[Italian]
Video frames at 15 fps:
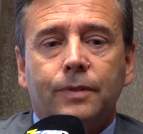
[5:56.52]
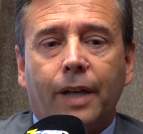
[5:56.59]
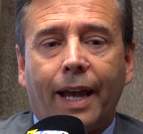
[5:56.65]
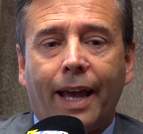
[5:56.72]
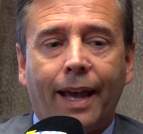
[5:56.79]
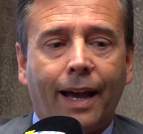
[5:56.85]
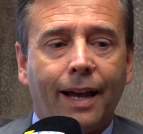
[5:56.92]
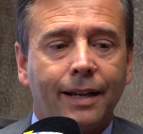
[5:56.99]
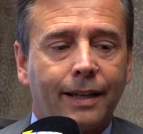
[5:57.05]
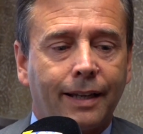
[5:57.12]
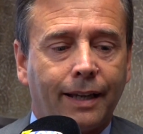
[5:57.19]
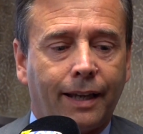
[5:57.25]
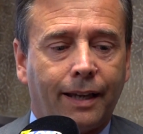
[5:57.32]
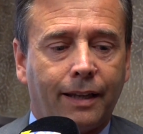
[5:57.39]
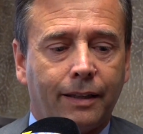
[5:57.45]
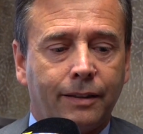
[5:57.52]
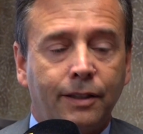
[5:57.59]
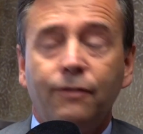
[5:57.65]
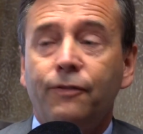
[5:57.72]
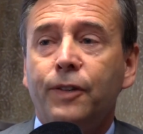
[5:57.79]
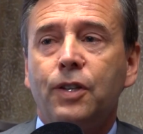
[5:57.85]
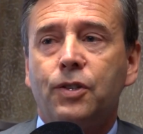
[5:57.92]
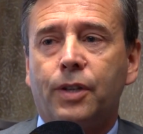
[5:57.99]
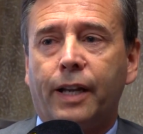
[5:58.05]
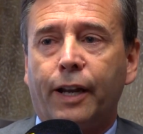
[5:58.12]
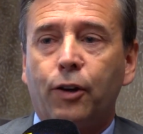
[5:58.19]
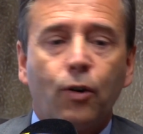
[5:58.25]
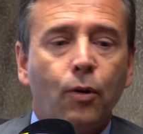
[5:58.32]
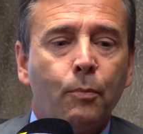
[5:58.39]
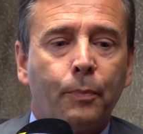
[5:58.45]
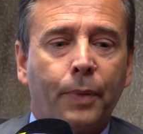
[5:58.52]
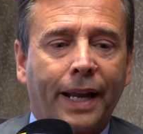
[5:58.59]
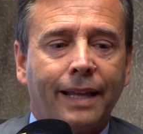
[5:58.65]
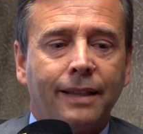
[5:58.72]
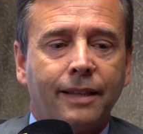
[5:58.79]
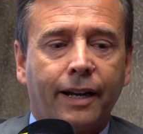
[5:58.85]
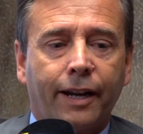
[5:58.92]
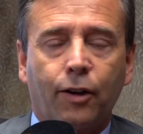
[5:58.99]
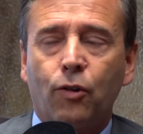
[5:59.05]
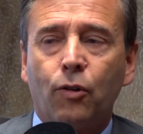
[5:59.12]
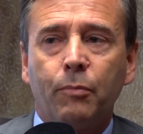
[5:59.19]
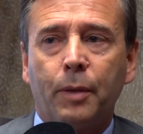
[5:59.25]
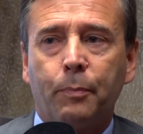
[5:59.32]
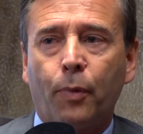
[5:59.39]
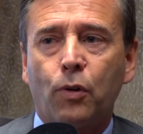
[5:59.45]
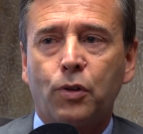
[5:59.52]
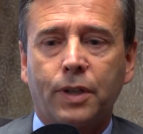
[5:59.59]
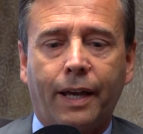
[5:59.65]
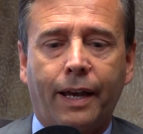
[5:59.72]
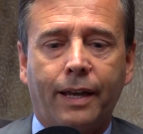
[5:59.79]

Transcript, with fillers: è anche difficile comprendere come possa